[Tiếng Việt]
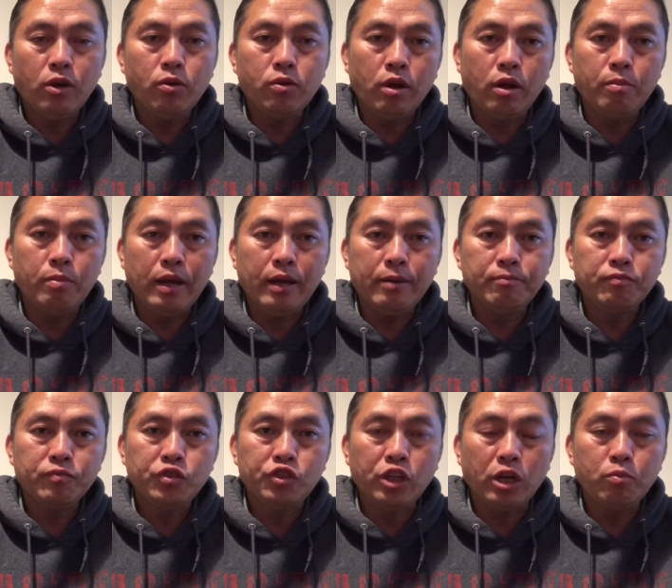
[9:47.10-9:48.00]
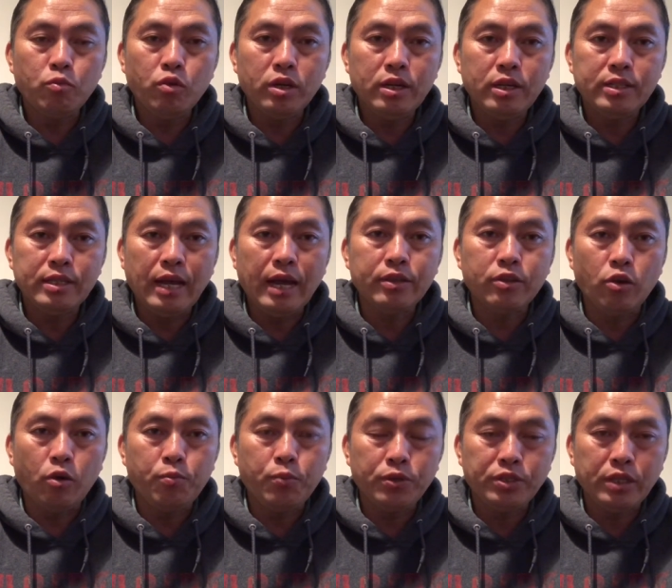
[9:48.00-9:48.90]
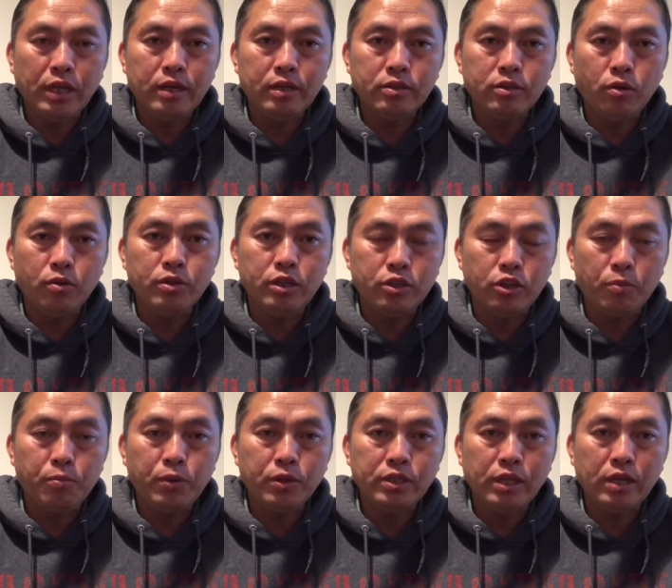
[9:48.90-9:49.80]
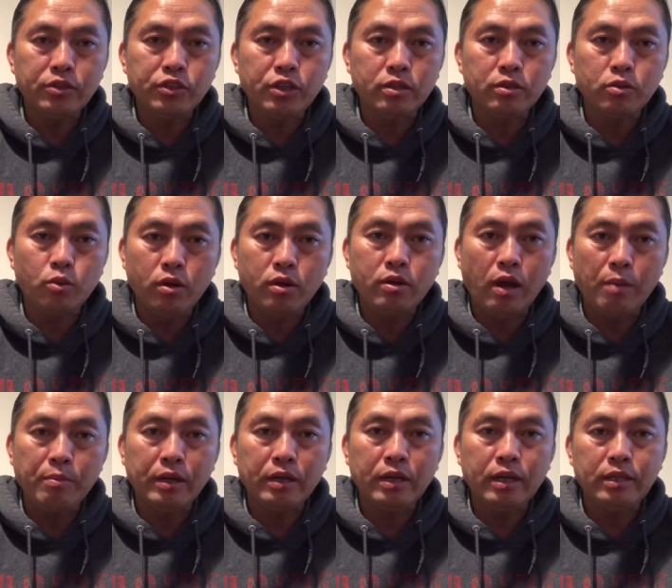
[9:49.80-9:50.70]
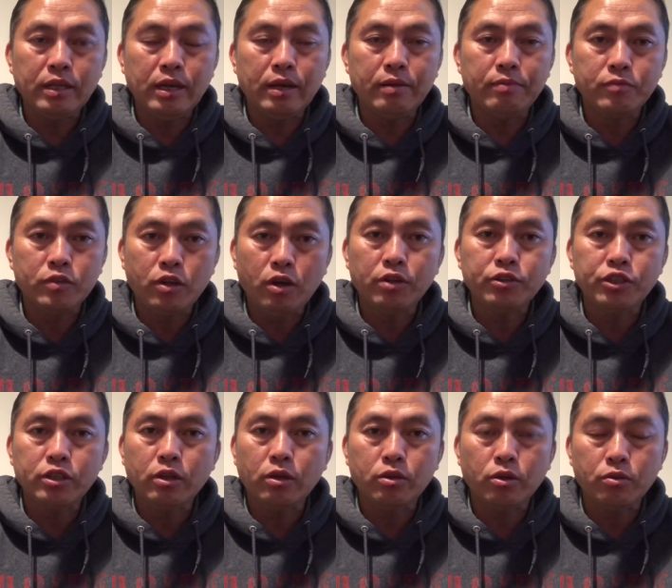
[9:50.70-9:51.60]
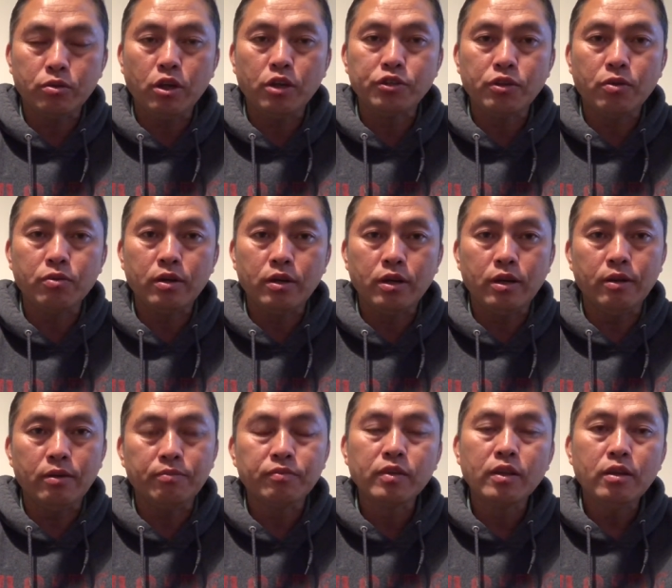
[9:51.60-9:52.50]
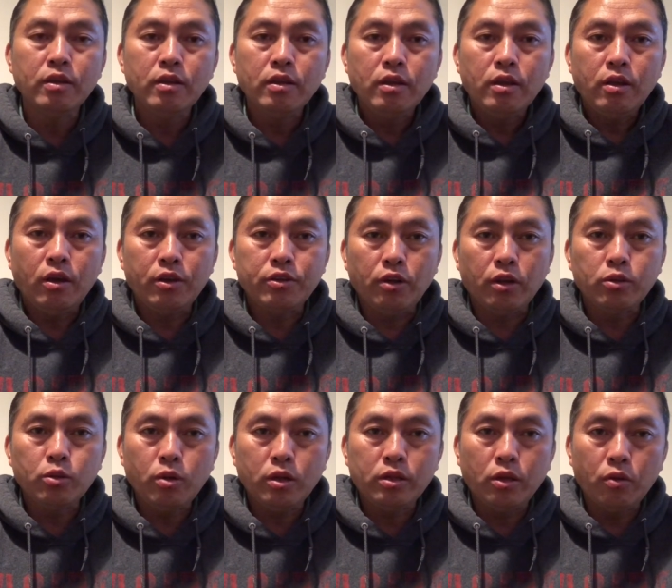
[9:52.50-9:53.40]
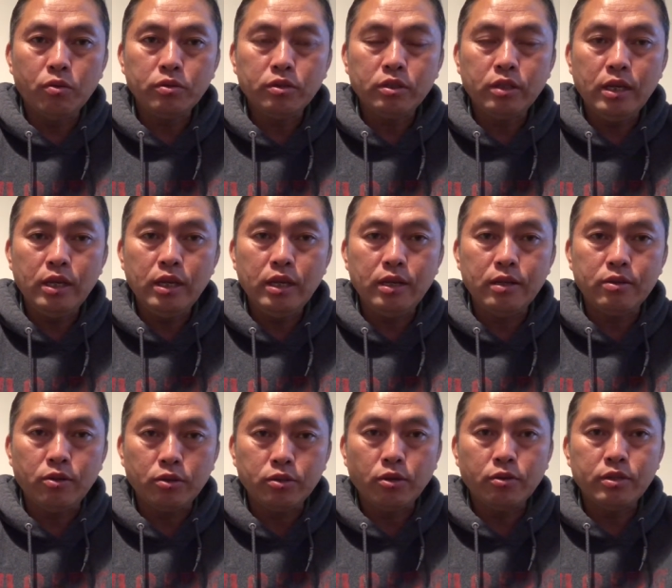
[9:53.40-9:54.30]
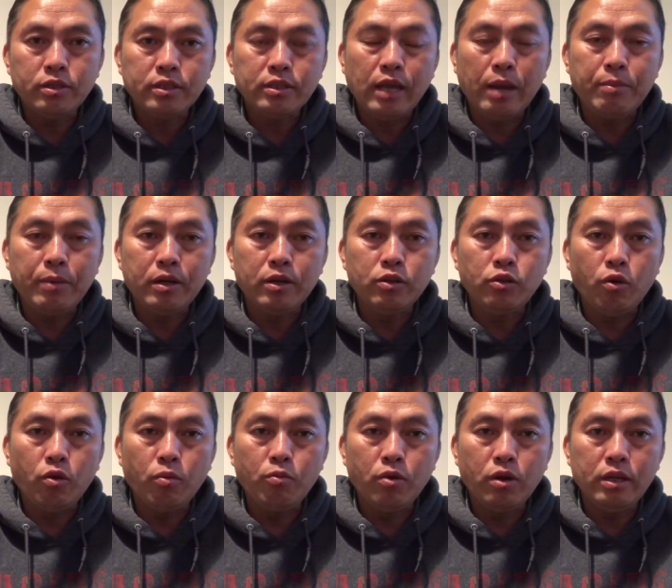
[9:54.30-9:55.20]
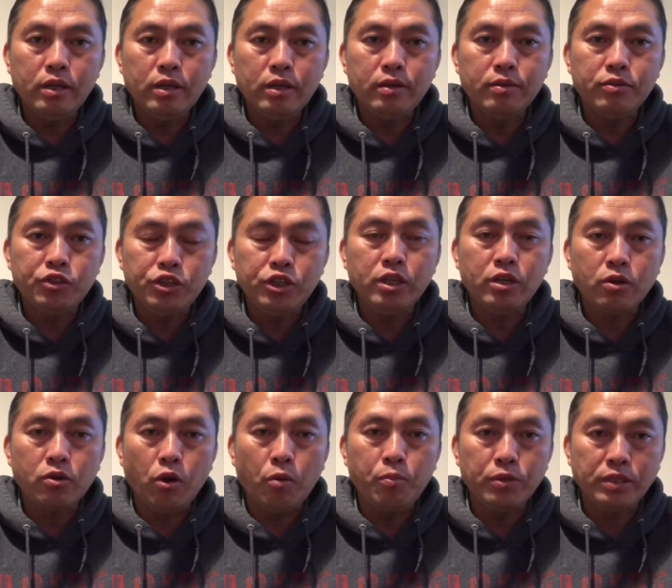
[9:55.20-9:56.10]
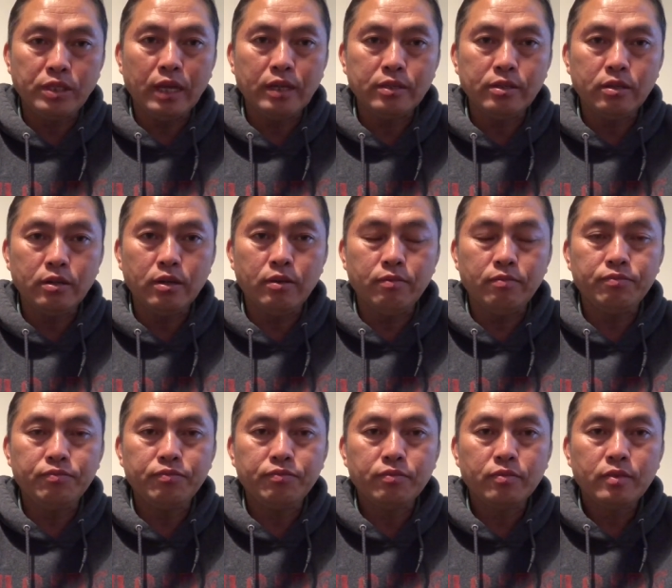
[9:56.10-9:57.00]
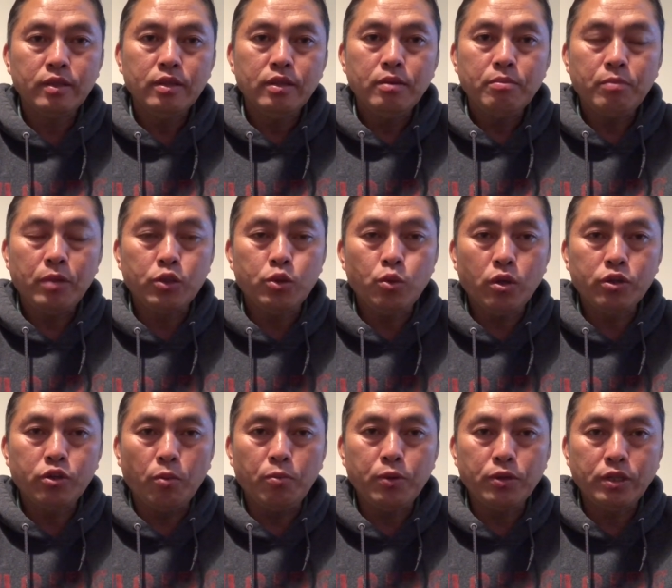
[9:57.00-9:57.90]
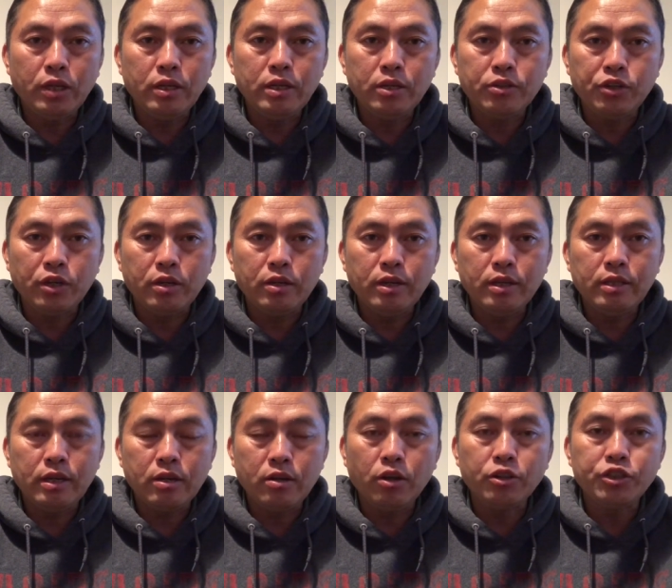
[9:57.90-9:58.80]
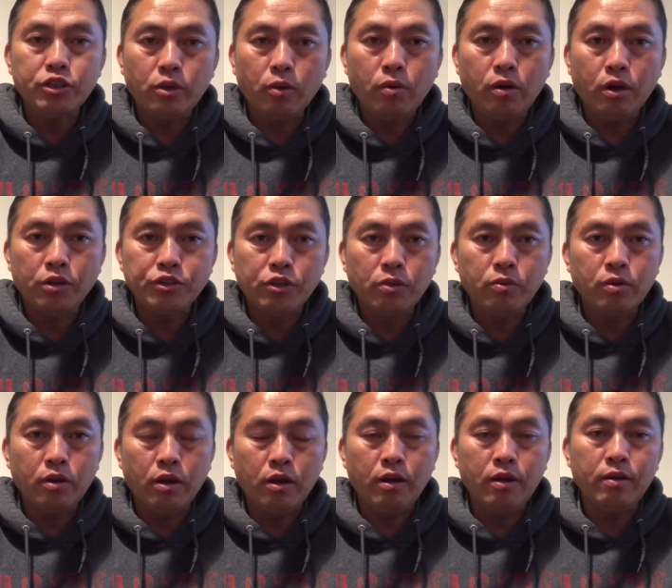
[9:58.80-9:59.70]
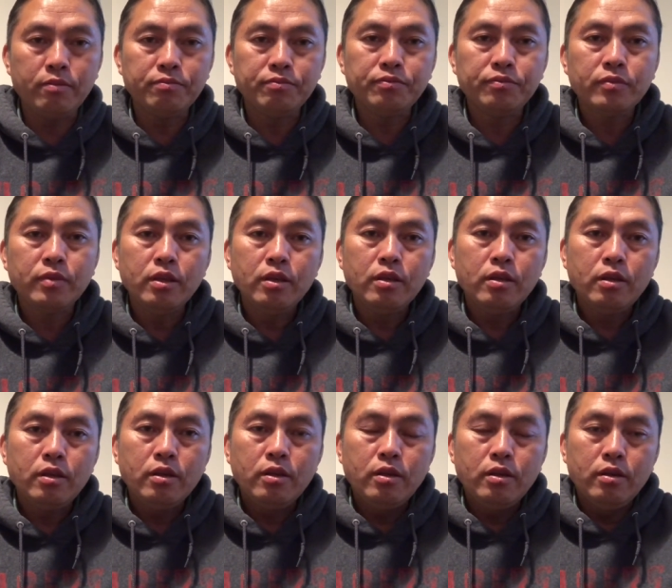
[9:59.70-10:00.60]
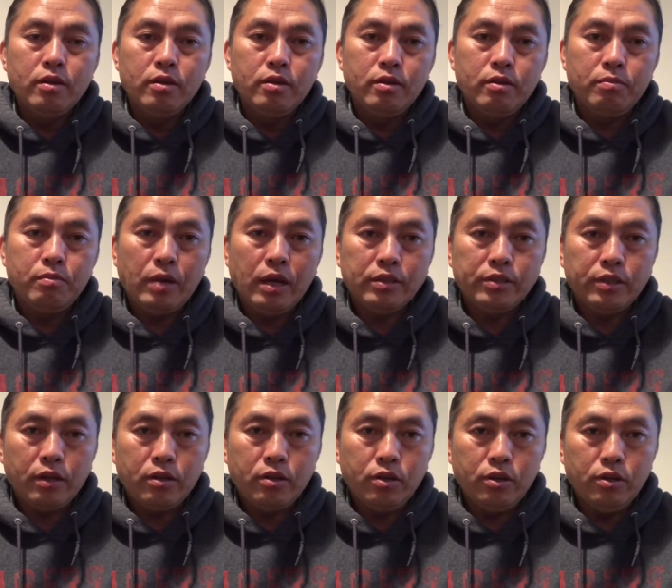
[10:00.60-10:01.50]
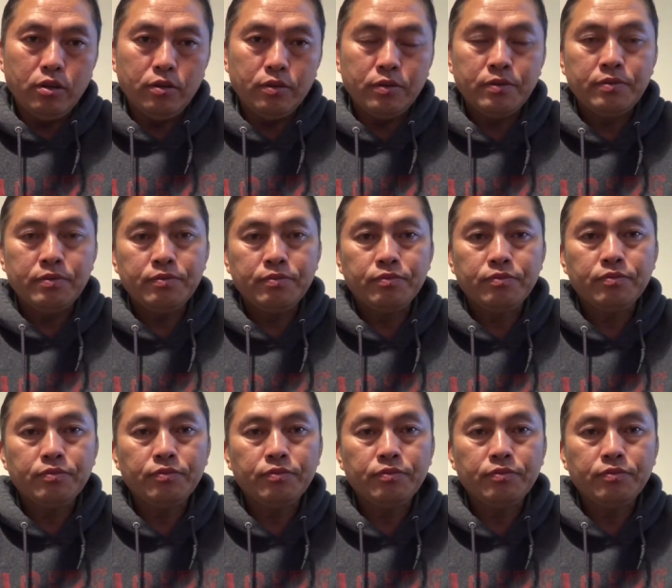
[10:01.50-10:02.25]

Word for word: video nó mà chẳng ngoài đi xa chỗ percent đâu gì chỗ percent chẳng tua comment hay tiền có chỉ tàu tôi cho rong nữa họ cho tua tông ti tôi thông này sky mà nó không mua đi chỉ được cổ percent nữa mà chua chọc bơ sen nhưng chẳng hạn thì có chỉ tàu khởi trong nó mang giờ cử